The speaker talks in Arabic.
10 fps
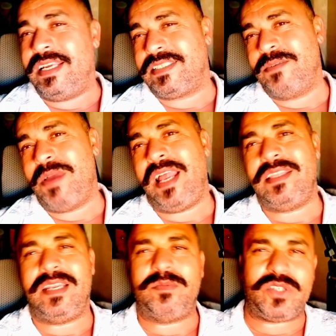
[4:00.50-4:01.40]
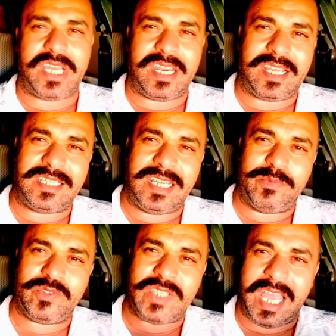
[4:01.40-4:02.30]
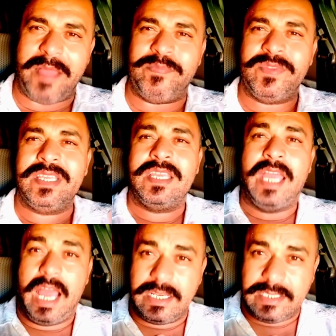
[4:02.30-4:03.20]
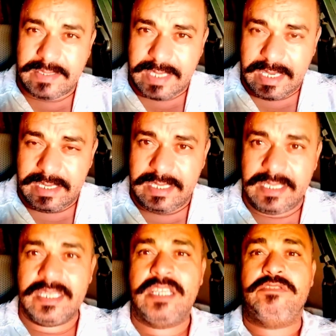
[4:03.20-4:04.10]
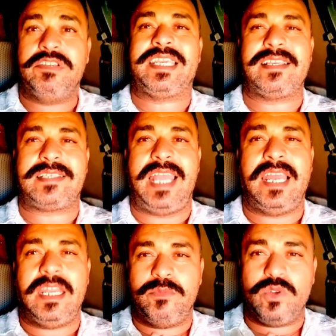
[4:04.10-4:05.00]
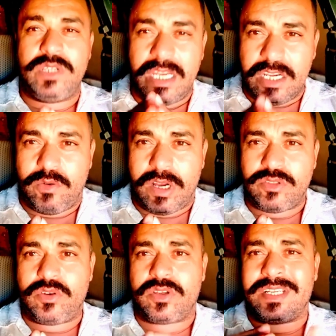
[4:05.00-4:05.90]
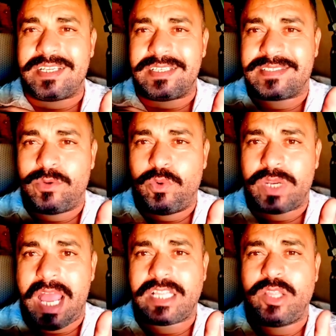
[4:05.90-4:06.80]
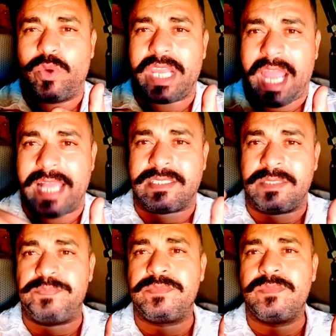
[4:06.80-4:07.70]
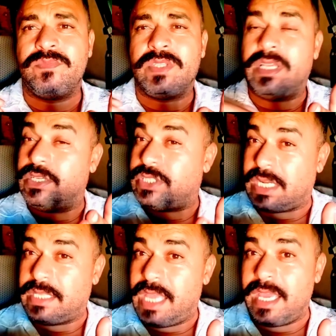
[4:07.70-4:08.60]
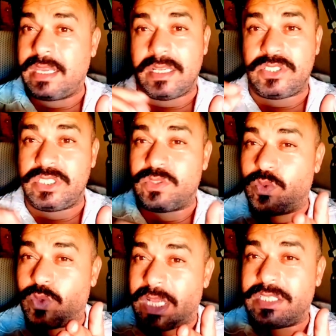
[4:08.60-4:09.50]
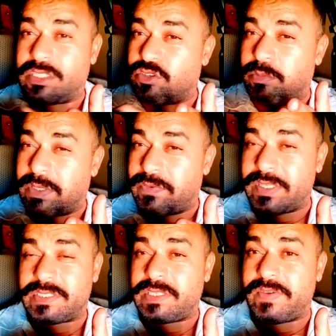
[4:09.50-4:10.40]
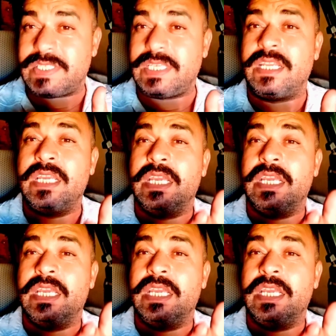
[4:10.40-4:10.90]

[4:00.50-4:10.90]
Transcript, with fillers: الاحتمال ديال المشاركه ديال المنتخب الجزائري في كاس العالم قلنا الاكوادور زورات الوريقات هادشي راه داير هادشي زورات نعطيكم التفاصيل